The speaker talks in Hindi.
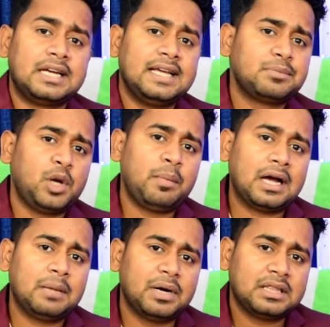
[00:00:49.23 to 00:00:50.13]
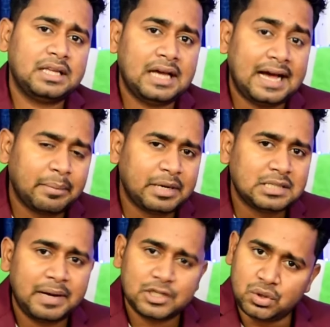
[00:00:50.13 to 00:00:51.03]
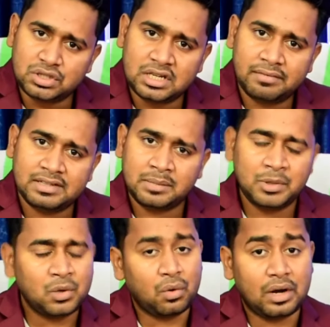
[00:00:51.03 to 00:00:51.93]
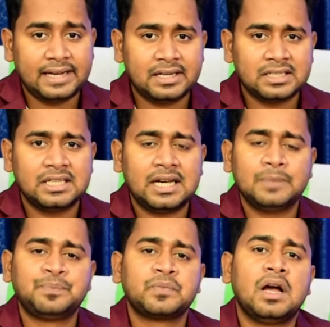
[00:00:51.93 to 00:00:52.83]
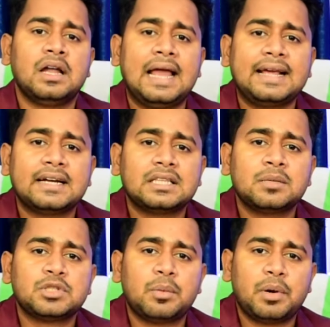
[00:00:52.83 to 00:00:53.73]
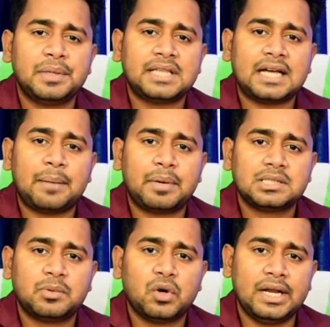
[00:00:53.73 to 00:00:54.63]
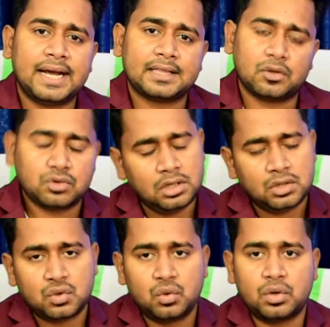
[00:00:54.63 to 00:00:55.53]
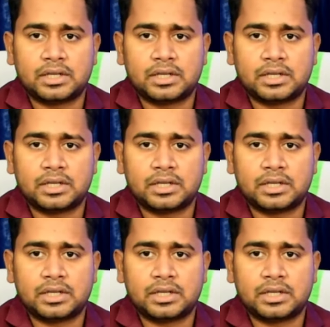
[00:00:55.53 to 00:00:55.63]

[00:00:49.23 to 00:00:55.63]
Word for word: चलिए इस वीडियो में आगे बढ़ते हैं आगे बढ़ने से पहले छोटी सी रिक्वेस्ट है वीडियो को लाइक कर दीजिएगा लाइक करते हुए मुझे सपोर्ट मिलता है कि आपके लिए वीडियो लेकर आता हूँ चलिए शुरू